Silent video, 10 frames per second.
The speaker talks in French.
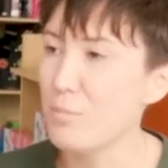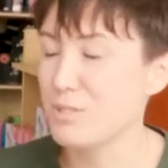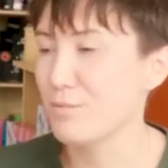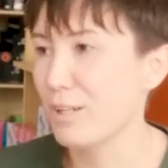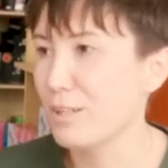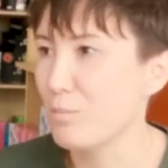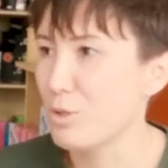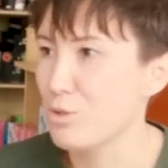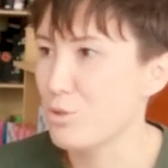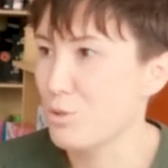Mais c'est vrai
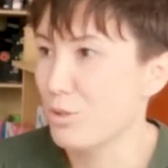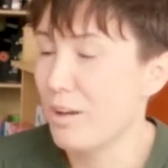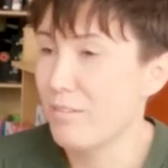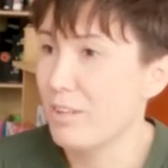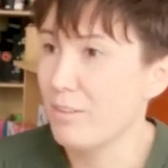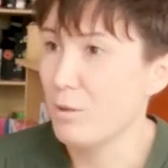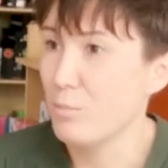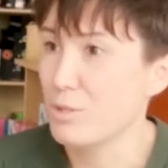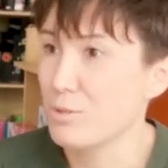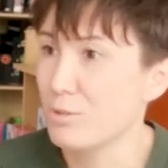qu'après, j'ai travaillé avec des
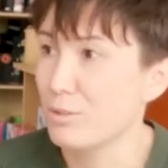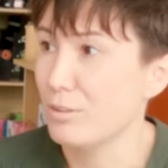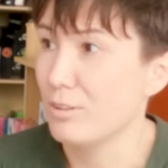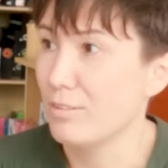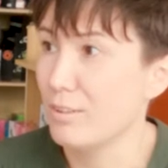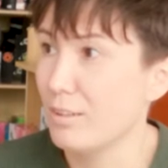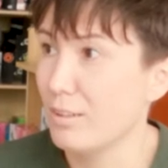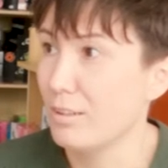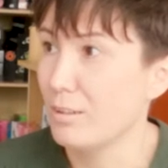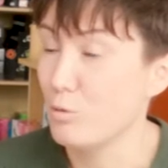personnes qui
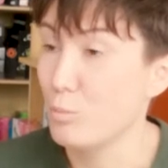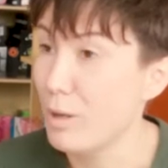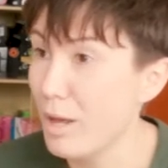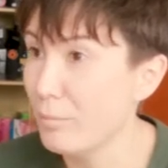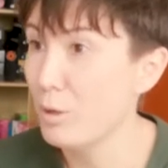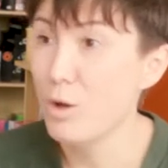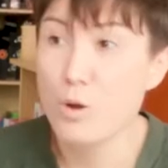étaient superbes,